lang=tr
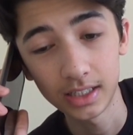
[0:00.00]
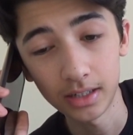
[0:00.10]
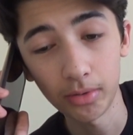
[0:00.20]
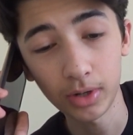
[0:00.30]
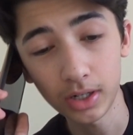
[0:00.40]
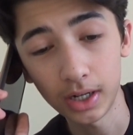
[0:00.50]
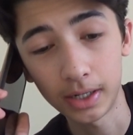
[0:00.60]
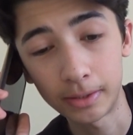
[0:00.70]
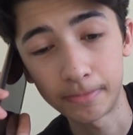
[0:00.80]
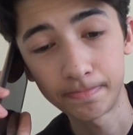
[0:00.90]
Tamam
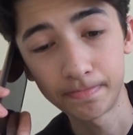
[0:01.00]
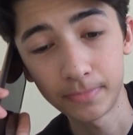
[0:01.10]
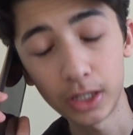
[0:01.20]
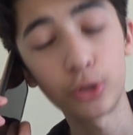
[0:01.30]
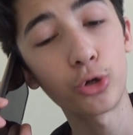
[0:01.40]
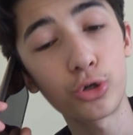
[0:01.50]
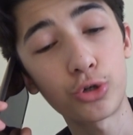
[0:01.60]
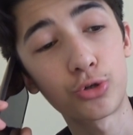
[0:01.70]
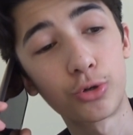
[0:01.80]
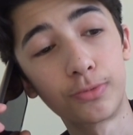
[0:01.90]
kanka. Hadi
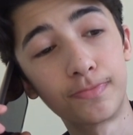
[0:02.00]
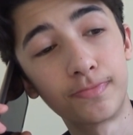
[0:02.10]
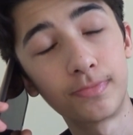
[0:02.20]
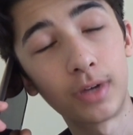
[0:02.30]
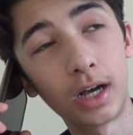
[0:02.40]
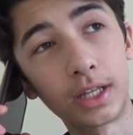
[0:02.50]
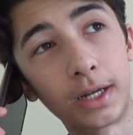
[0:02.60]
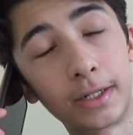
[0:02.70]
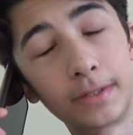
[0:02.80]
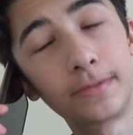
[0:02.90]
görüşürüz. Hadi.